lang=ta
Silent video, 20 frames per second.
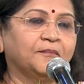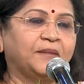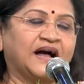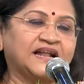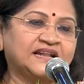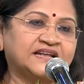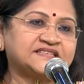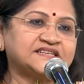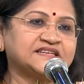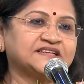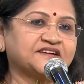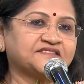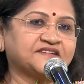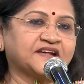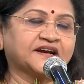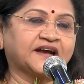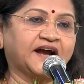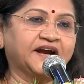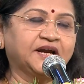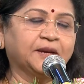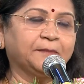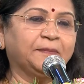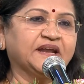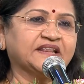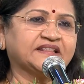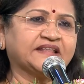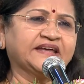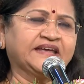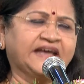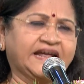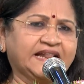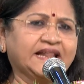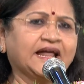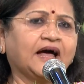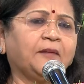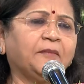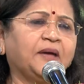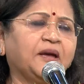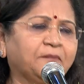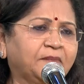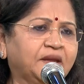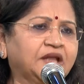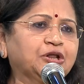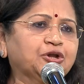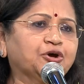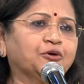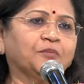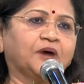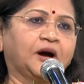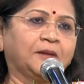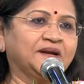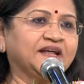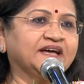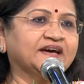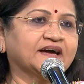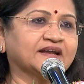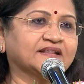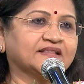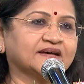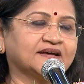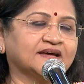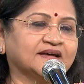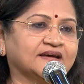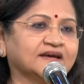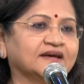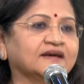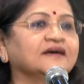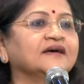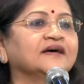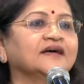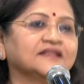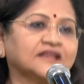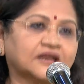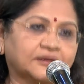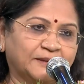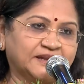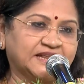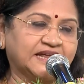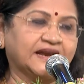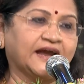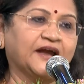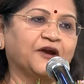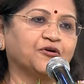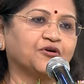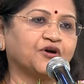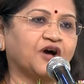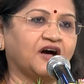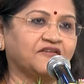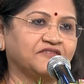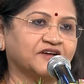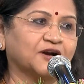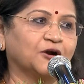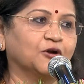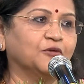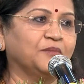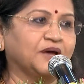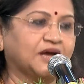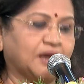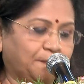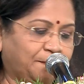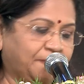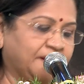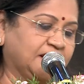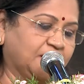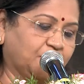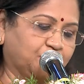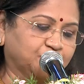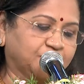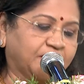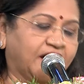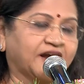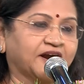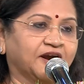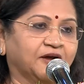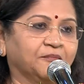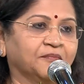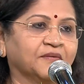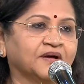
பாலச்சந்தர் சார் கண்டுபிடித்த எல்லாமே மின்னும் அப்படிங்கிறதுக்கு திருமதி ரேணுகா அவர்களும் மிகப்பெரிய உதாரணம்